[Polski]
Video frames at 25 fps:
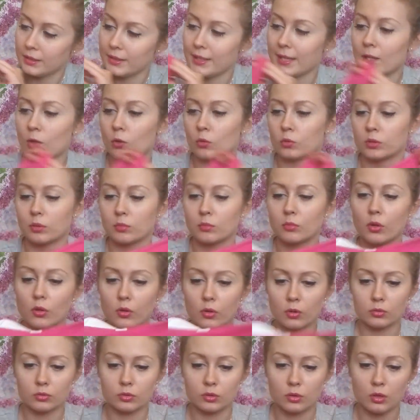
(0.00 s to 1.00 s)
jejku, tą
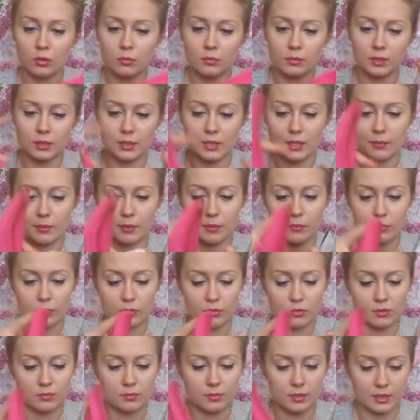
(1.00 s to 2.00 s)
koronką. I ja mam
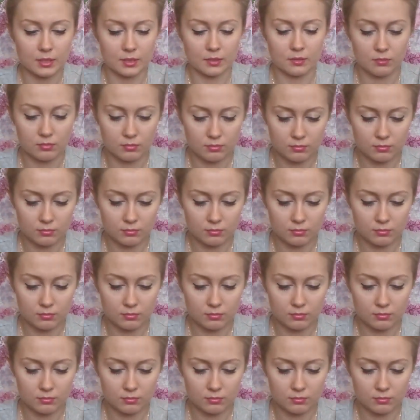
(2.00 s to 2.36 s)
rozmiar